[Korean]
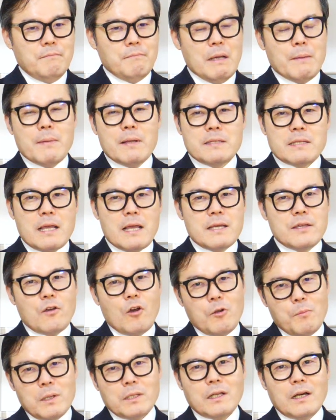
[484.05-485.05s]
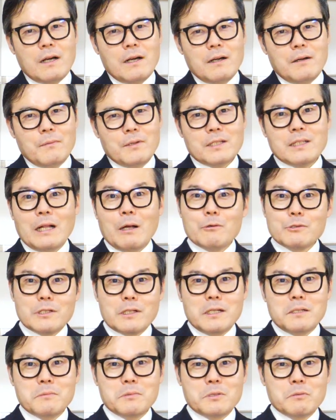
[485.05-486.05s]
매매 차익이 얼마다. 뭐 이렇게
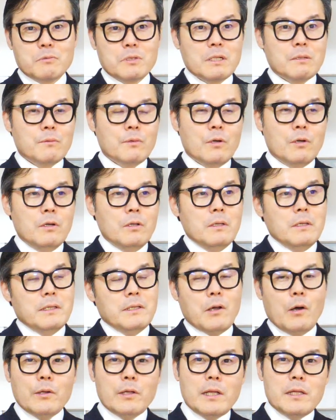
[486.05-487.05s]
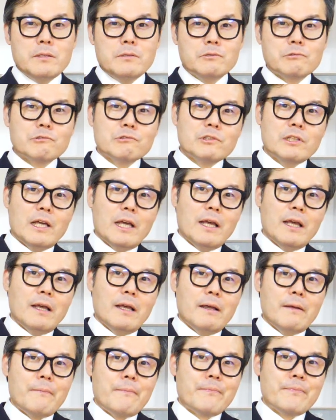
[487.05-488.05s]
나오잖아요. 보통 우리가 뭐 연예인
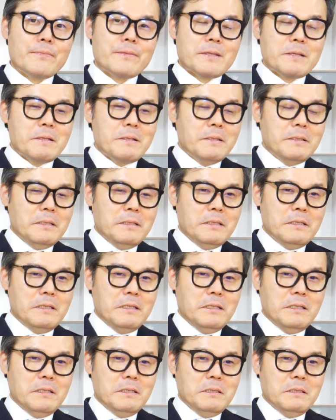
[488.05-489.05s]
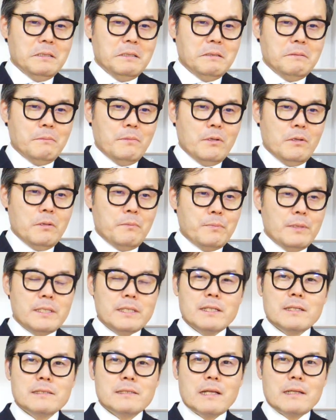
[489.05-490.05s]
누군데, 어, 뭐
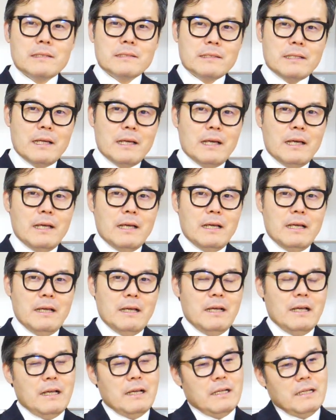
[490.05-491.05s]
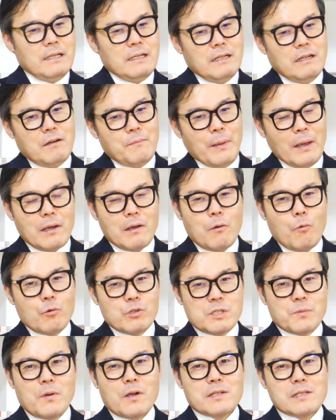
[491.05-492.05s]
빌딩을 샀는데 어,
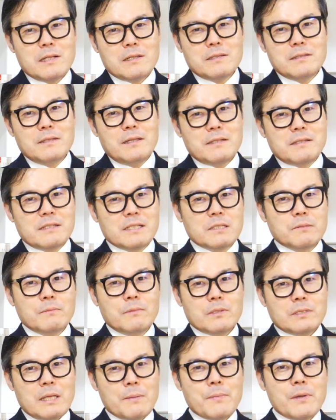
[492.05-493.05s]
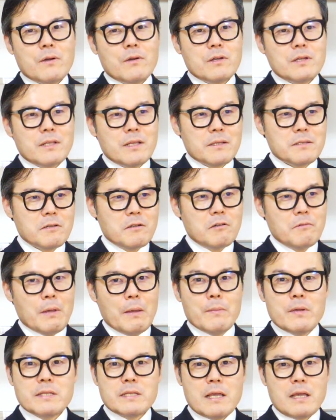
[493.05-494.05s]
뭐 150억에 샀는데 지금 뭐 300억이 돼서
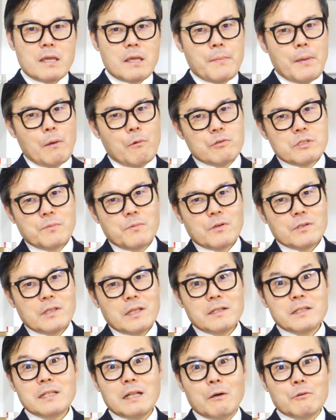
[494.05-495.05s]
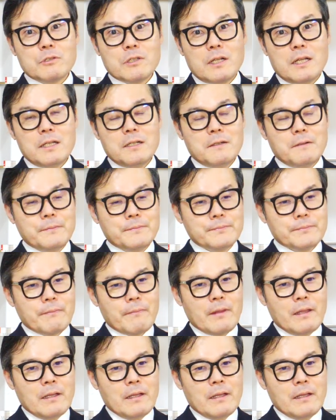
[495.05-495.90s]
매매 차익이 150억이 돼 이렇게 나오잖아요.